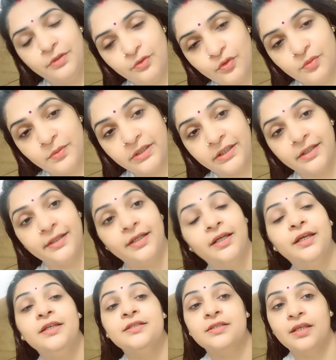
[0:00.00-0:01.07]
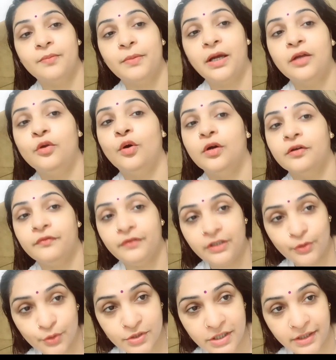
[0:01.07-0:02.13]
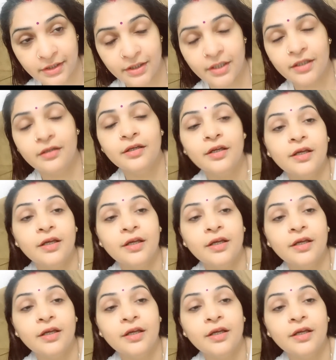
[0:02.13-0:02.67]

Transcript: बिल्कुल मत करिए इससे बाल और वीक हो जाते हैं